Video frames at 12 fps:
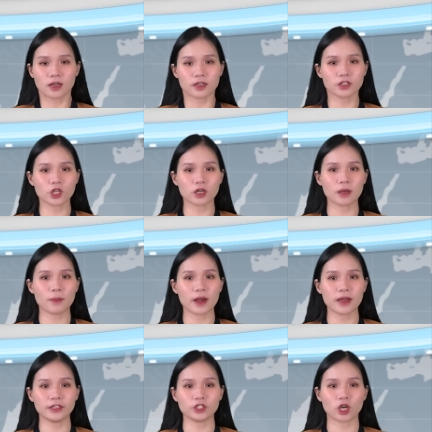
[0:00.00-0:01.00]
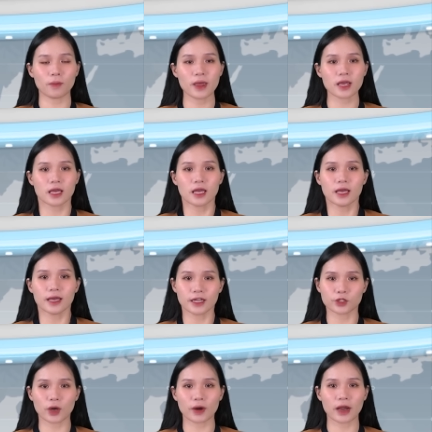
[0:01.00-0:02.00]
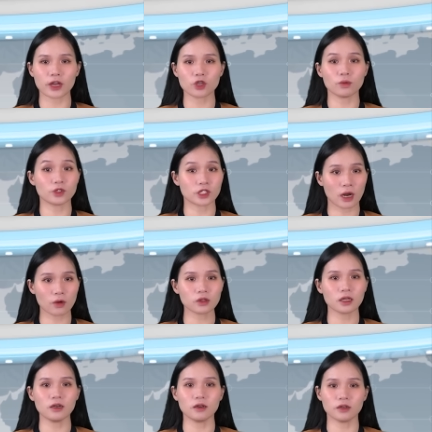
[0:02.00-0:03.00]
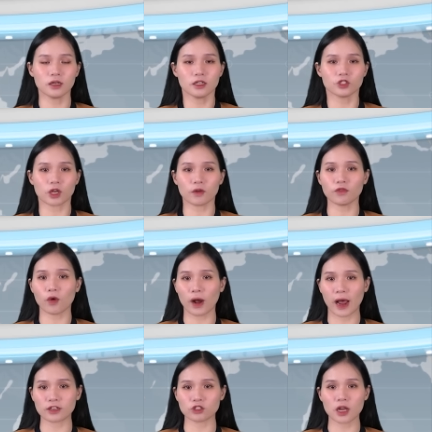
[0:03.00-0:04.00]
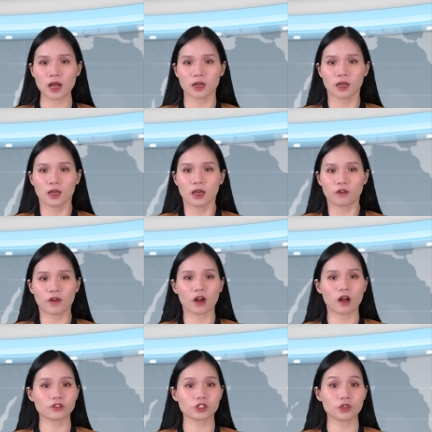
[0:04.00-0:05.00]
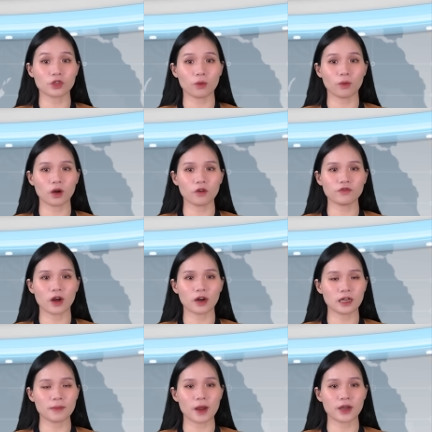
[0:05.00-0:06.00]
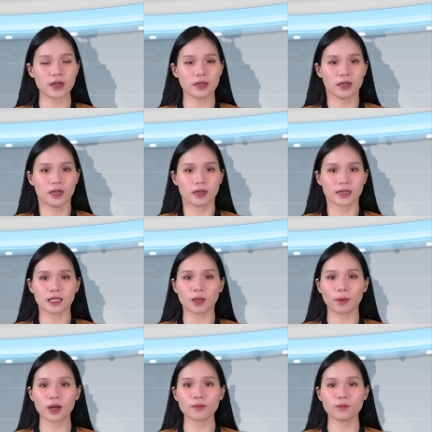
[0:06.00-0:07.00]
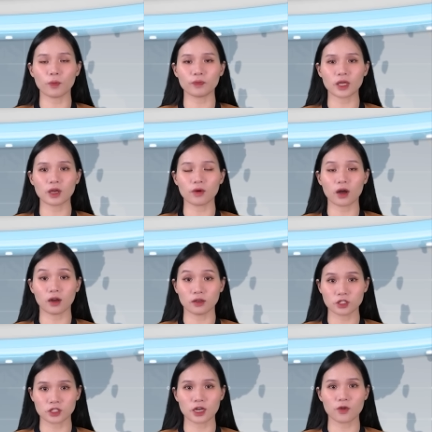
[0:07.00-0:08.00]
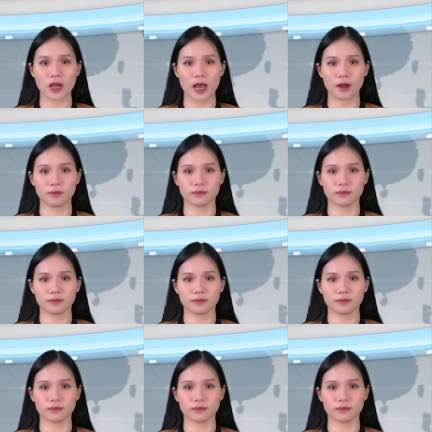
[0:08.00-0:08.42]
Giới chức Lebanon cho biết Israel đã dùng 6 tên lửa trong vụ khải sát và còn sử dụng không phận Lebanon để tập kích mục tiêu ở Syria.